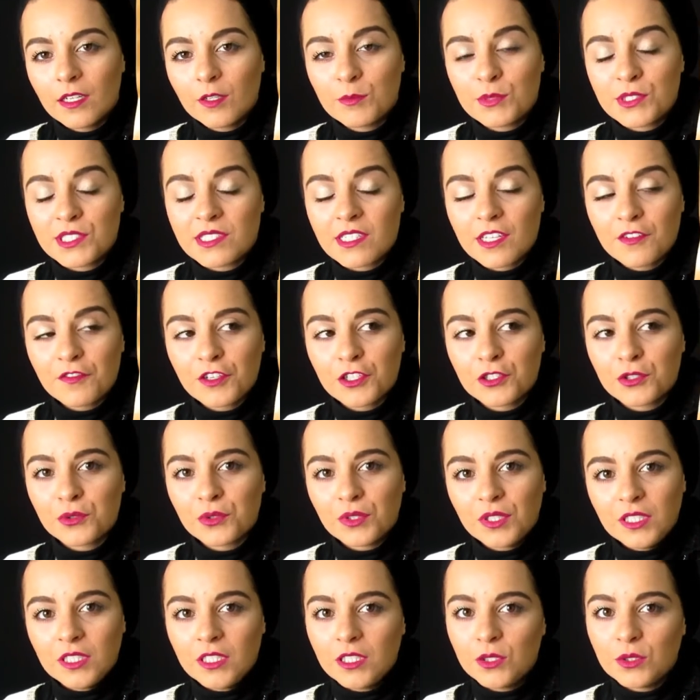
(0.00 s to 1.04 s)
اللي بزاف
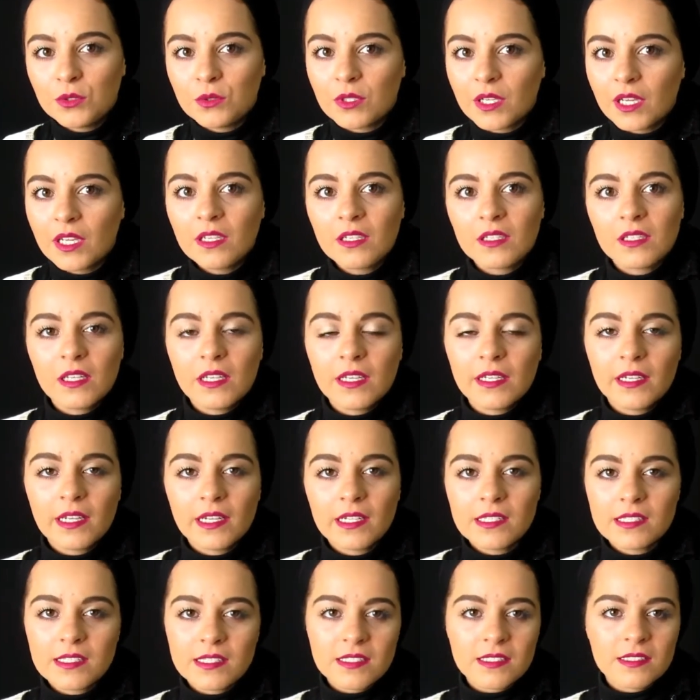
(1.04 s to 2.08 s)
هضروا عليه وكاع
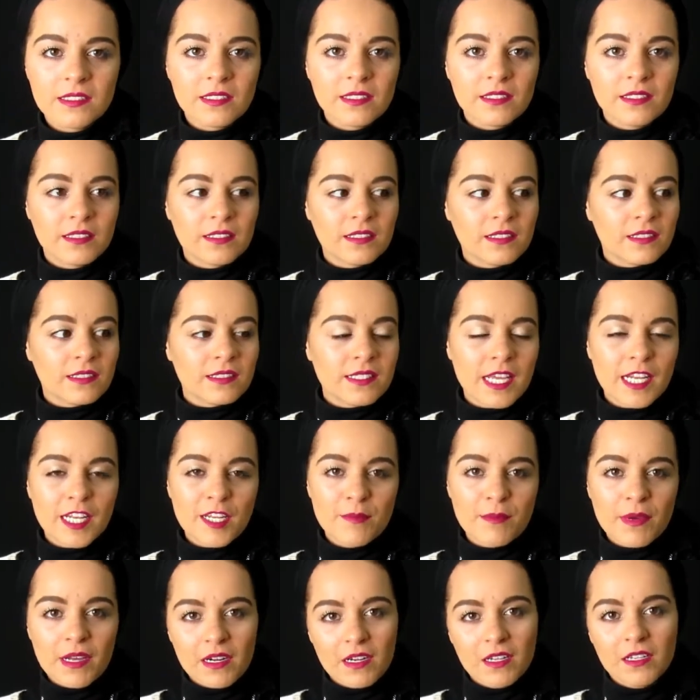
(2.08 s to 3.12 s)
انا هادي
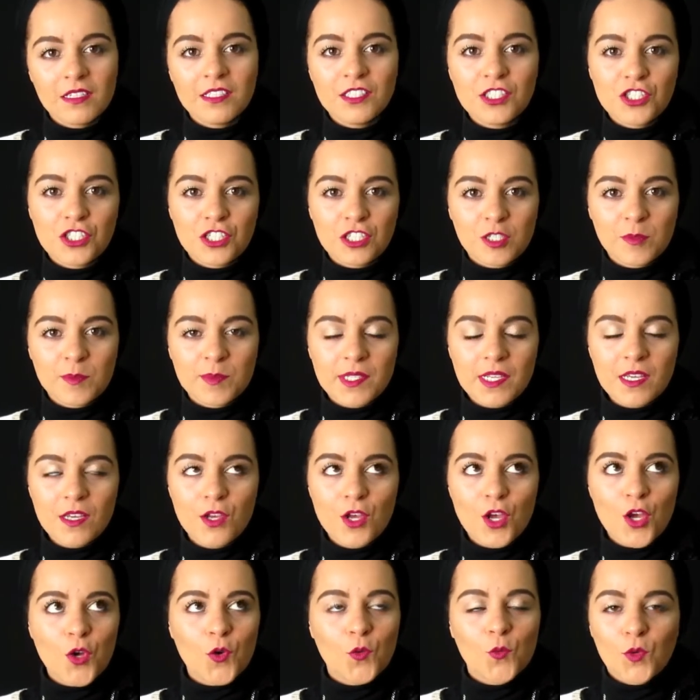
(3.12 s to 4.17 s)
تاني مره راني جربته
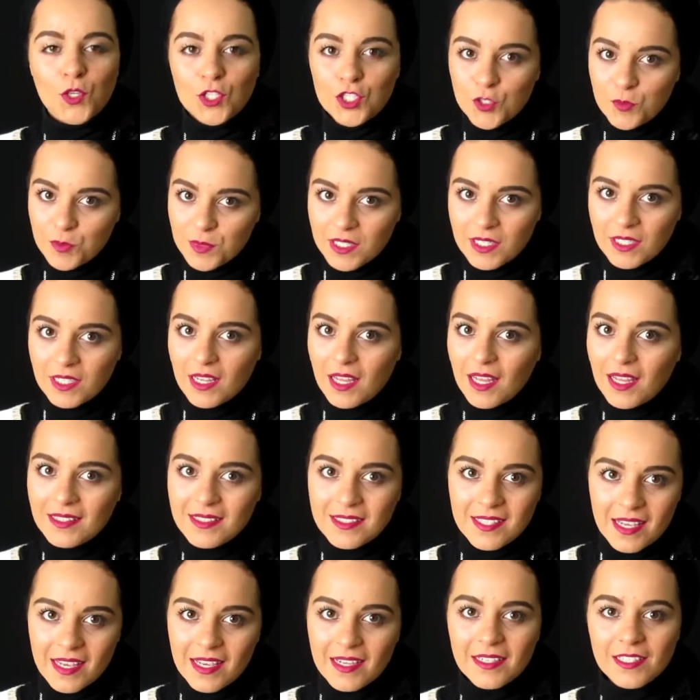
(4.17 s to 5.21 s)
وعجبني
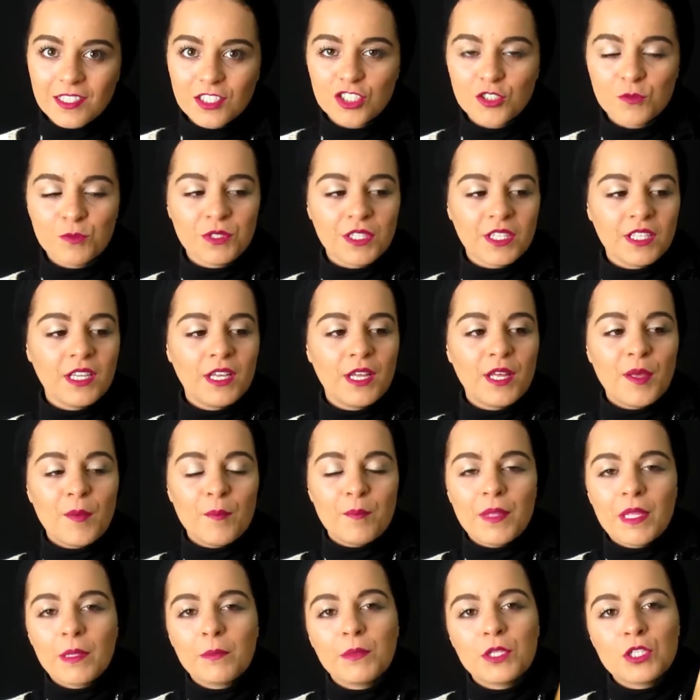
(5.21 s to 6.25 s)
حتى انا عجبني
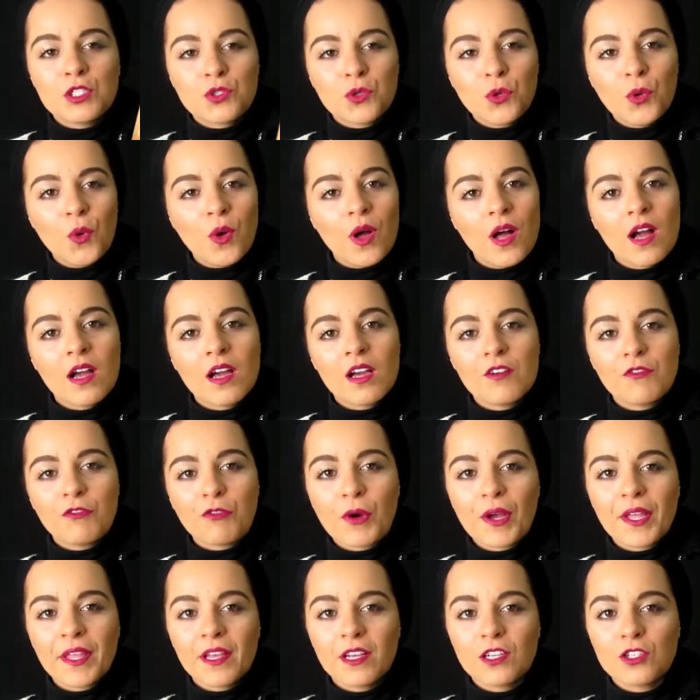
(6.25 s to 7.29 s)
ما يمي تروحوا هكا
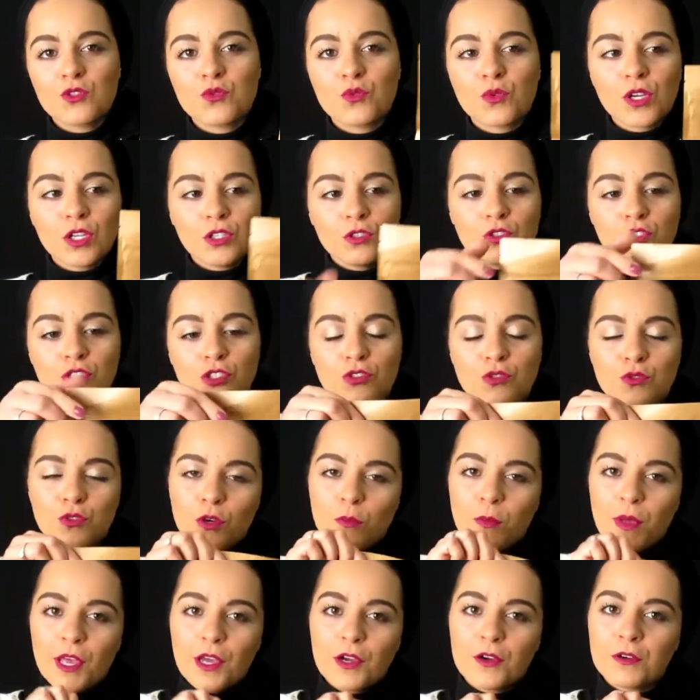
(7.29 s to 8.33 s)
فواياج وقعدوا
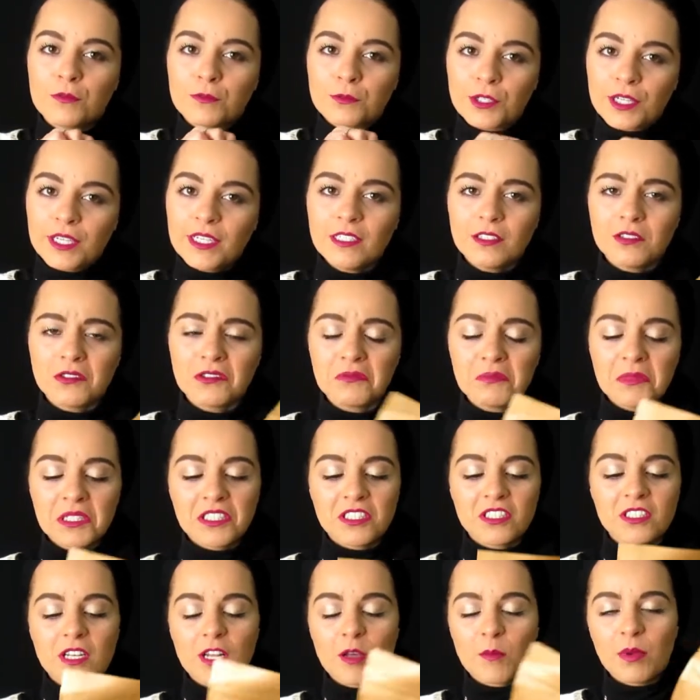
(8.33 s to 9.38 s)
تبدوه معاكم وكاع درك ما
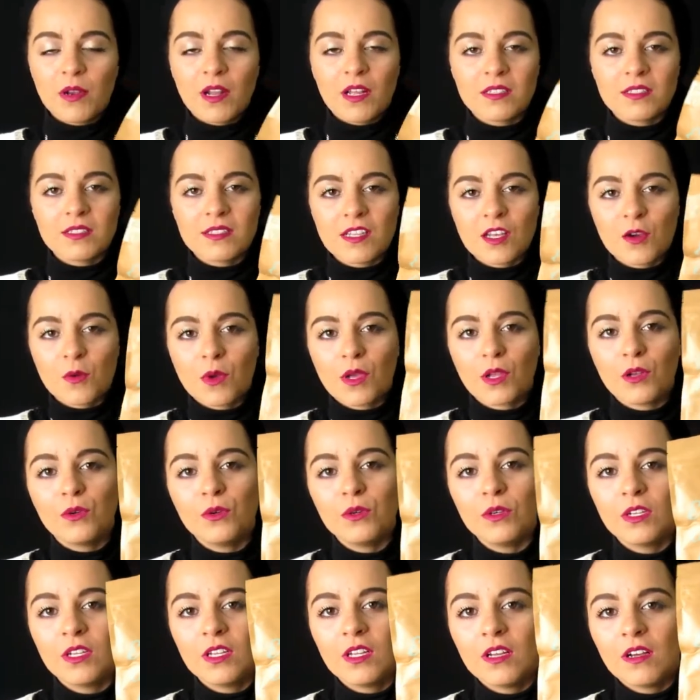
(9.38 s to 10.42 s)
يدي لا بلاص لا
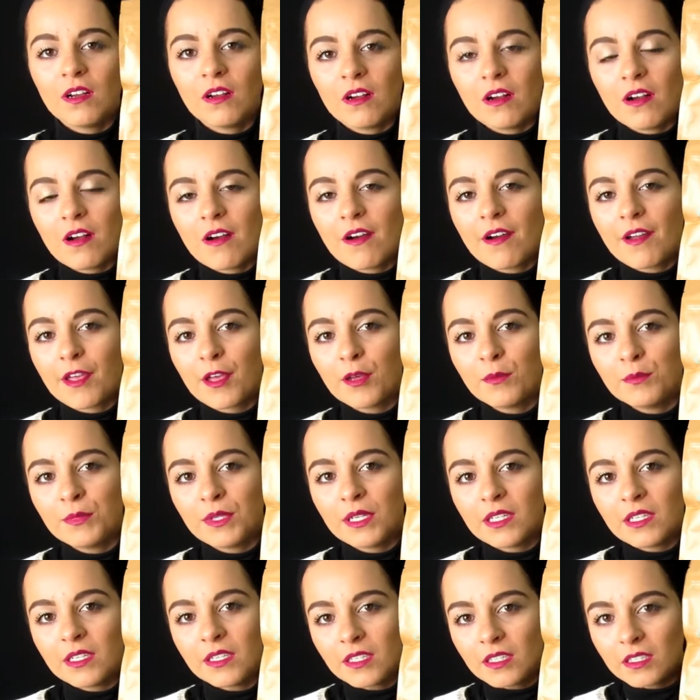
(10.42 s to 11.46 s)
والو غايه
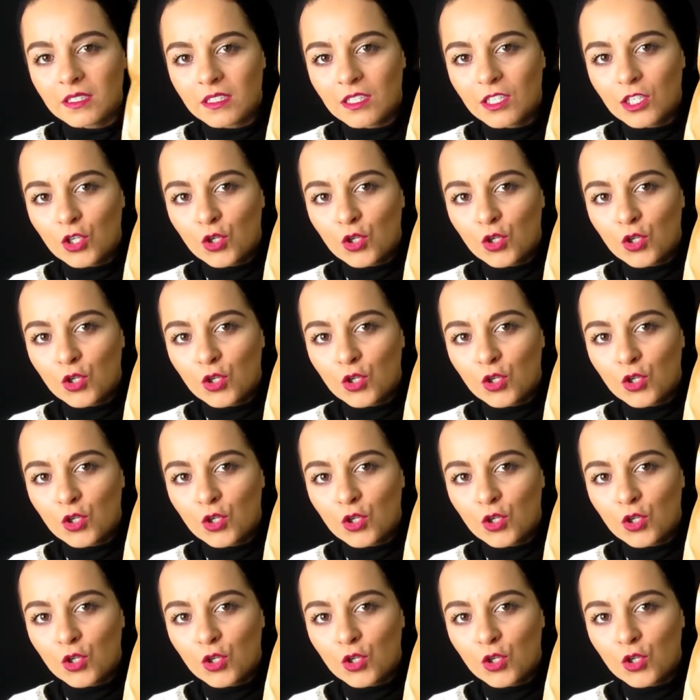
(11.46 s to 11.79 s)
مليح